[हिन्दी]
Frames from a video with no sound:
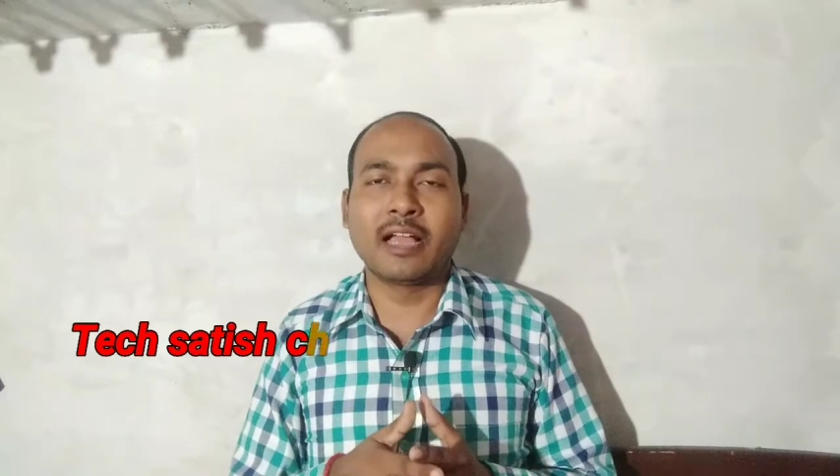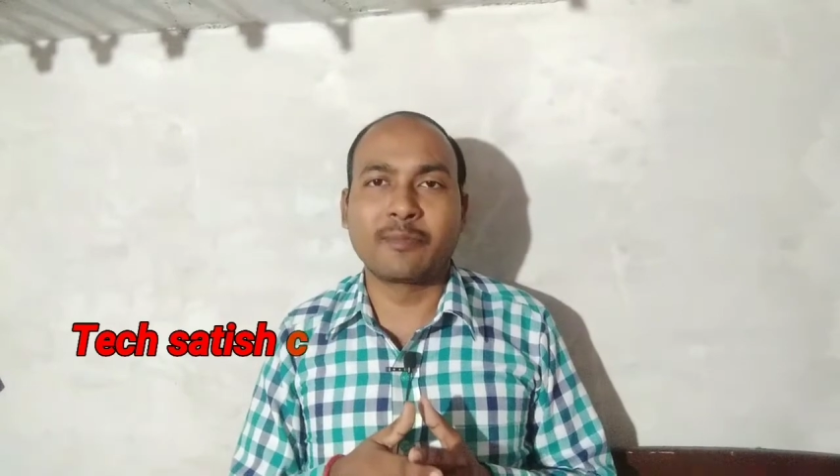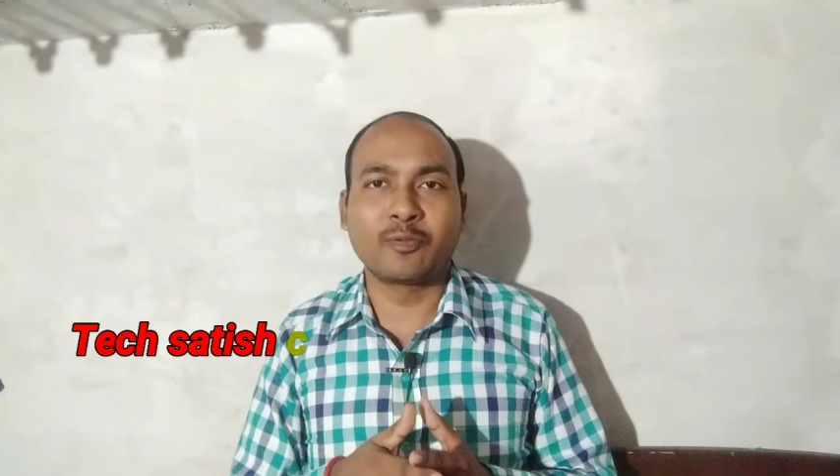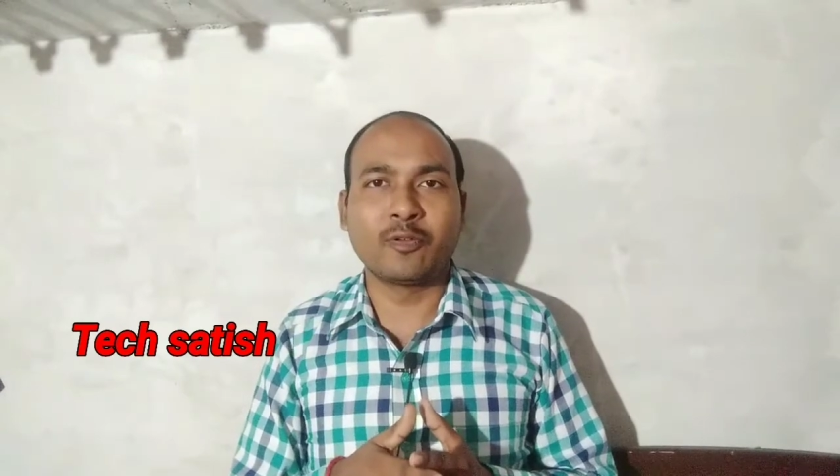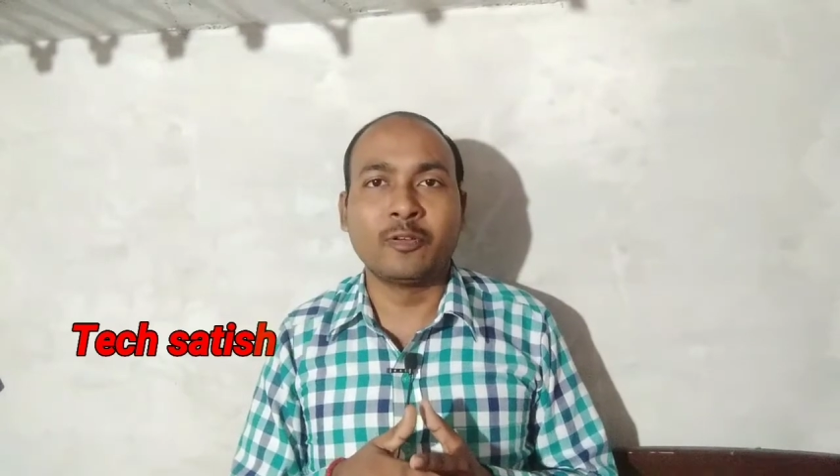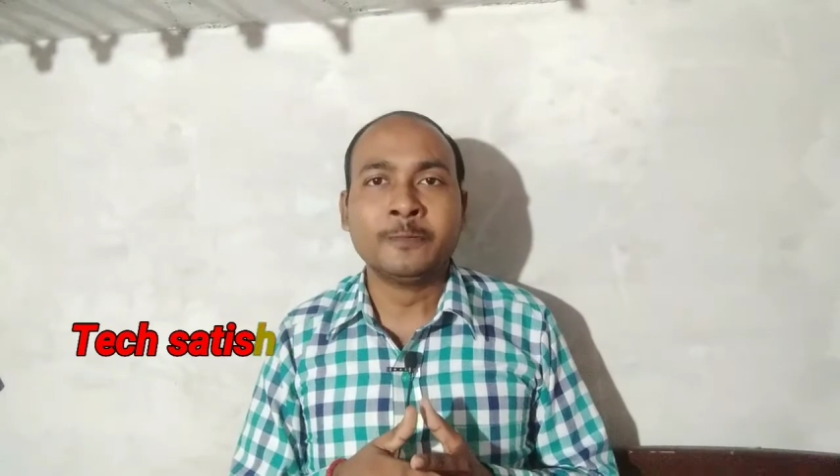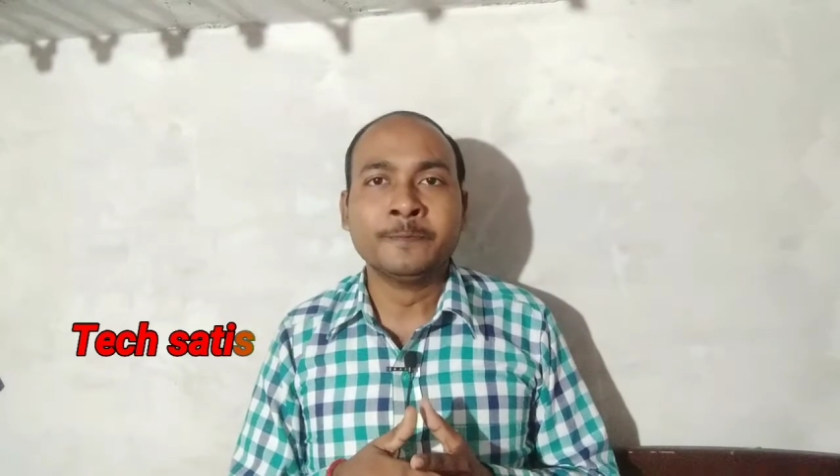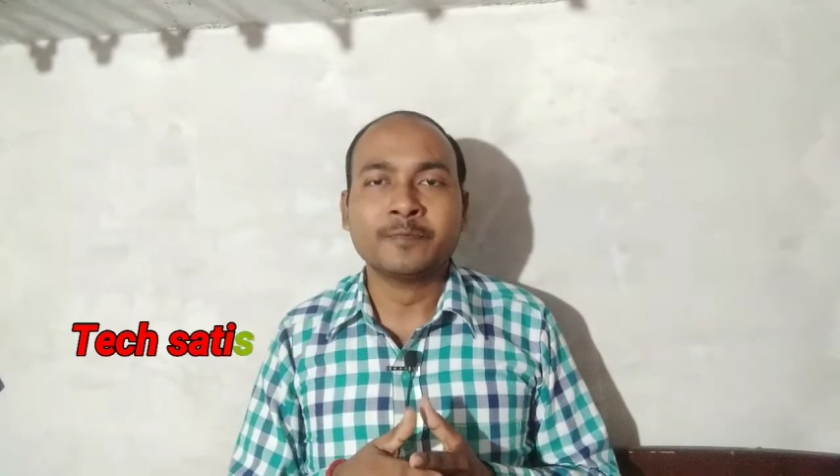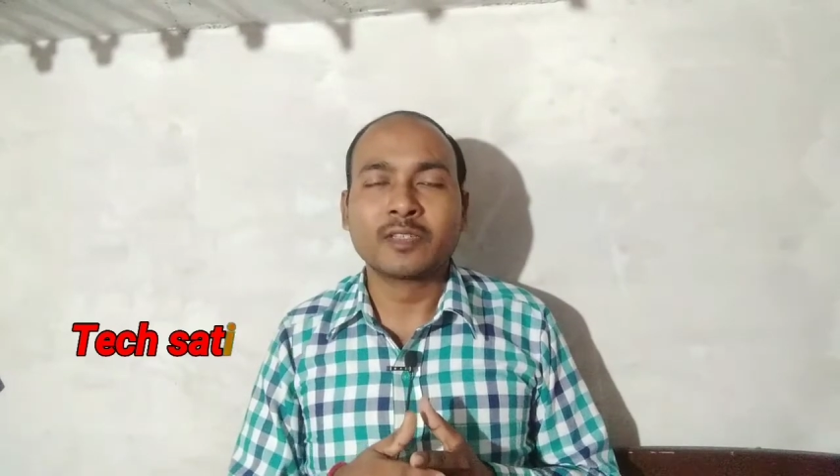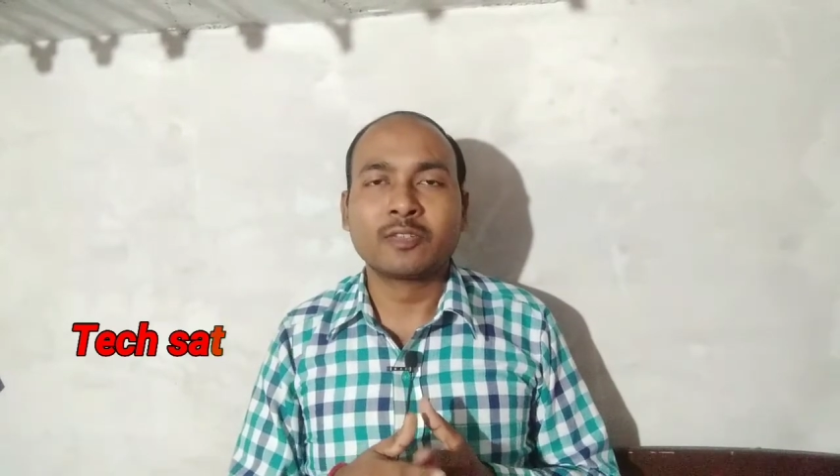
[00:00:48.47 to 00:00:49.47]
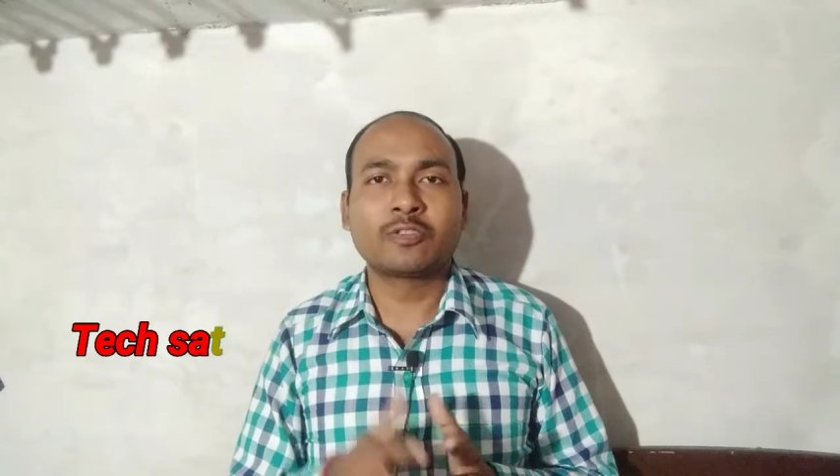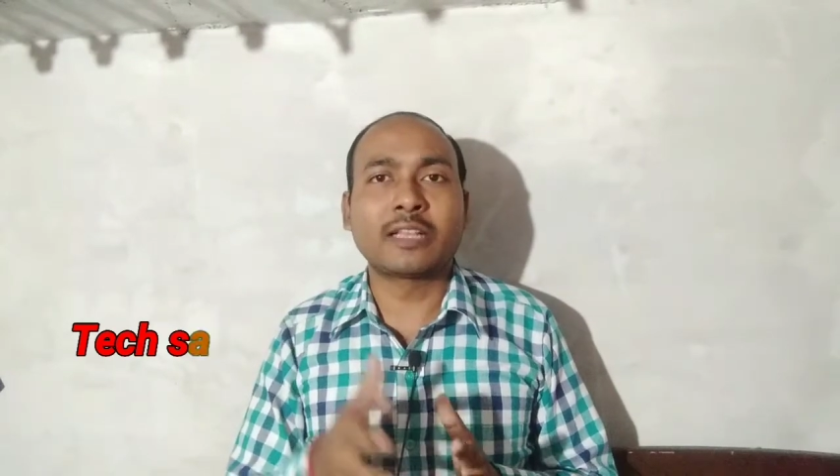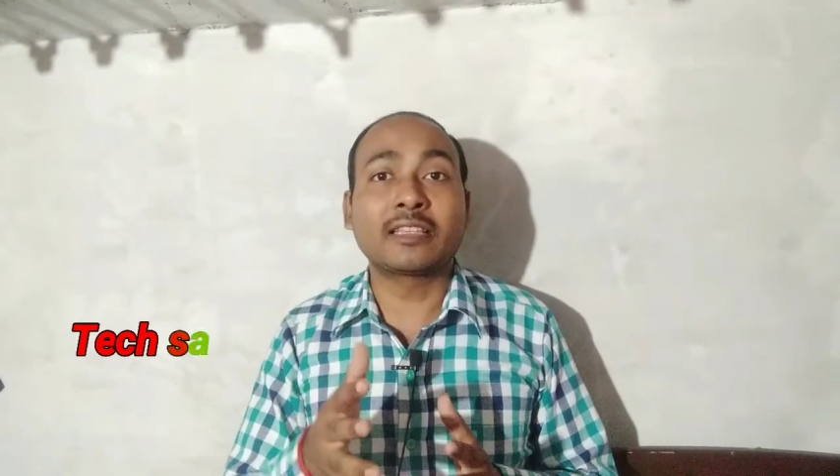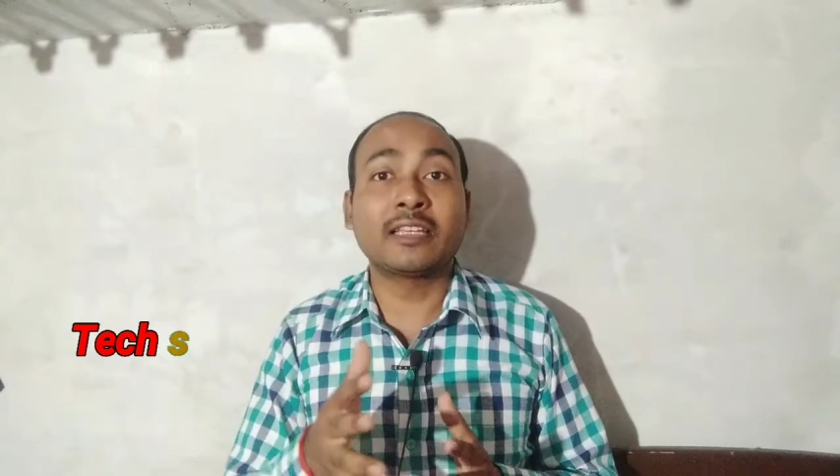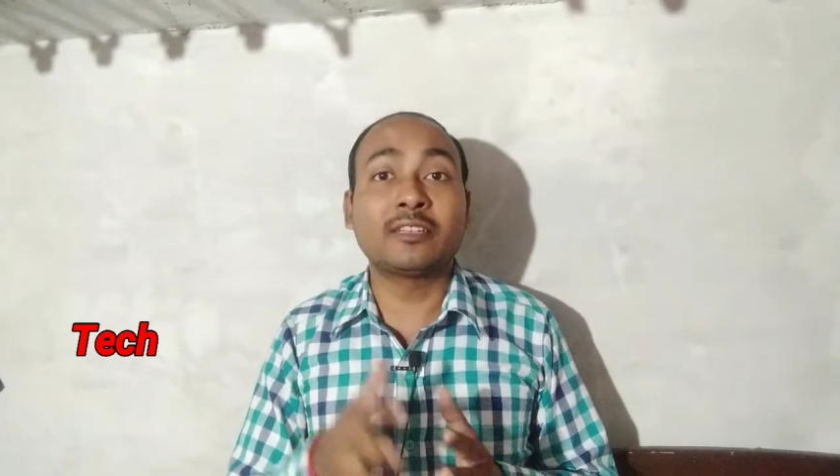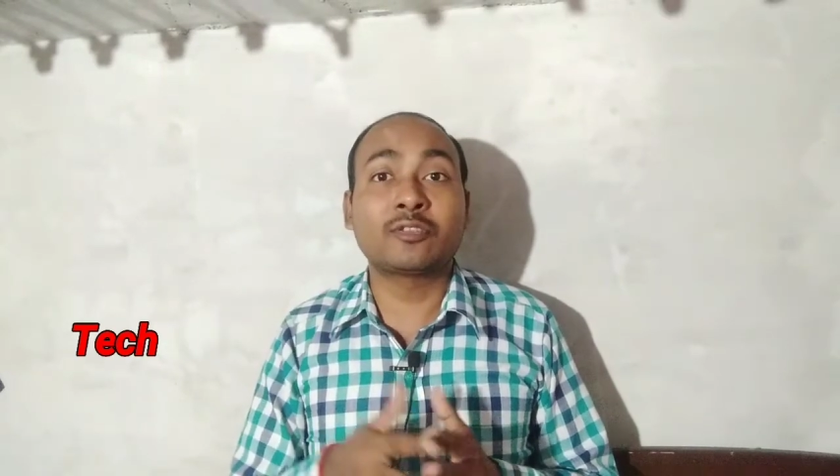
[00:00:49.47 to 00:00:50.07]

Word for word: आपको तो चलते हैं